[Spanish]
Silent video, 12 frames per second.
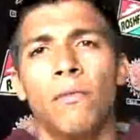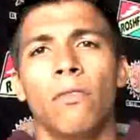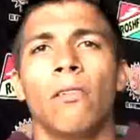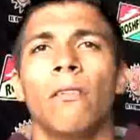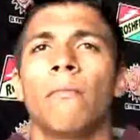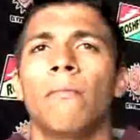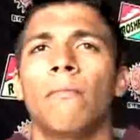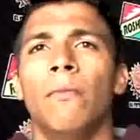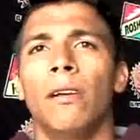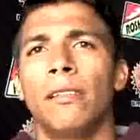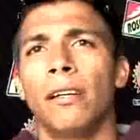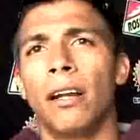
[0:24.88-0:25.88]
por,
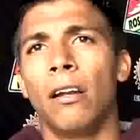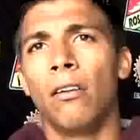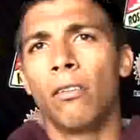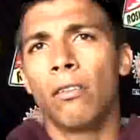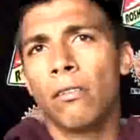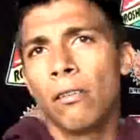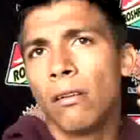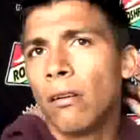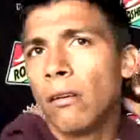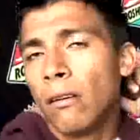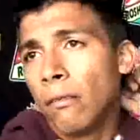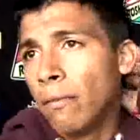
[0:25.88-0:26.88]
por ese gran logro
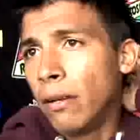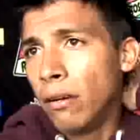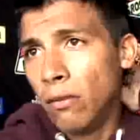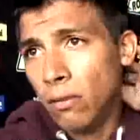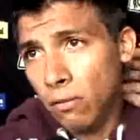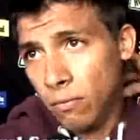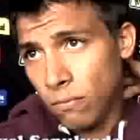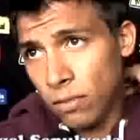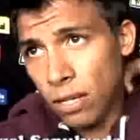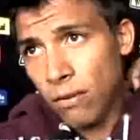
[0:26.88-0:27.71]
pero pues,